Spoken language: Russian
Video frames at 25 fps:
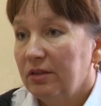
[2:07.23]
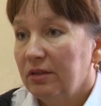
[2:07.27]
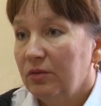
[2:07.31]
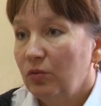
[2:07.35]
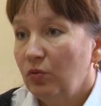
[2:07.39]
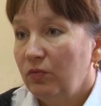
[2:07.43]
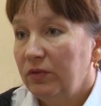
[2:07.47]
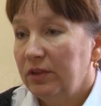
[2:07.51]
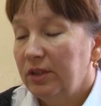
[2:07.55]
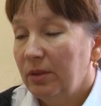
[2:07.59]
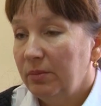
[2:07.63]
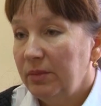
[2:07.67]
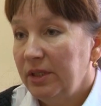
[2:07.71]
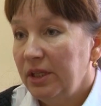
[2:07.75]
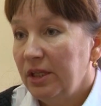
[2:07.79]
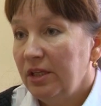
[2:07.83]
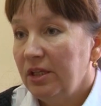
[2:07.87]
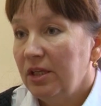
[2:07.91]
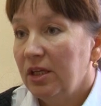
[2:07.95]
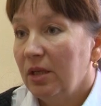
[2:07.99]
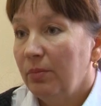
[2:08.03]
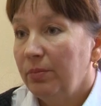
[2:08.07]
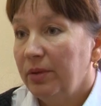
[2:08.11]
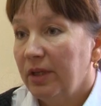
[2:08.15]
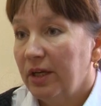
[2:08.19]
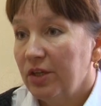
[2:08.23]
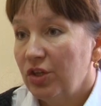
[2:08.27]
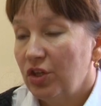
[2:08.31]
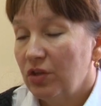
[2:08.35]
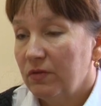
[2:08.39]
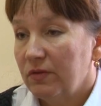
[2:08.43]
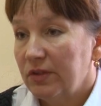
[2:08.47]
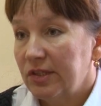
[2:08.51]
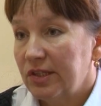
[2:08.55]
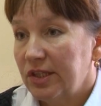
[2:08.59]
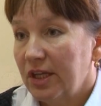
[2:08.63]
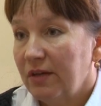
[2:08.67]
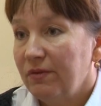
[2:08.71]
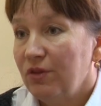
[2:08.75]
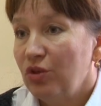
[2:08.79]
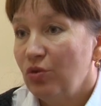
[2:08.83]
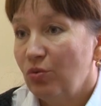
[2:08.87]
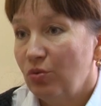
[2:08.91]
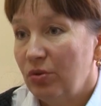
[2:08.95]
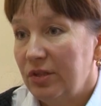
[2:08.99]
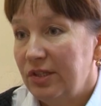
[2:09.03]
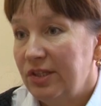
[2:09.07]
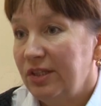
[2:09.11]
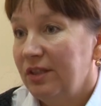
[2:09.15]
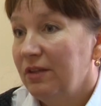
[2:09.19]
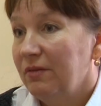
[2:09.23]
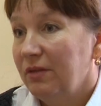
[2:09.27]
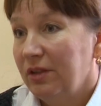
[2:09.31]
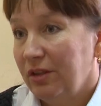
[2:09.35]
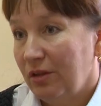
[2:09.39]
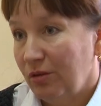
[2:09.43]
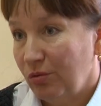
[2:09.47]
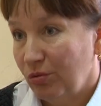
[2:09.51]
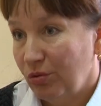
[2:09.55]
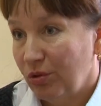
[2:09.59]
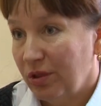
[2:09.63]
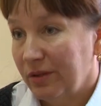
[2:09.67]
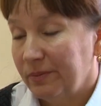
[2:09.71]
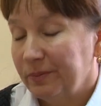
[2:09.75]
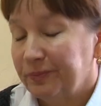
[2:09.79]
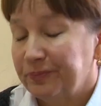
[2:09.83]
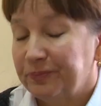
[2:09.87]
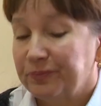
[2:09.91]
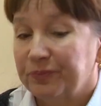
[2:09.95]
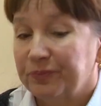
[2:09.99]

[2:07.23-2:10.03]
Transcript: уведомления и оплачивать ставочку единого налога.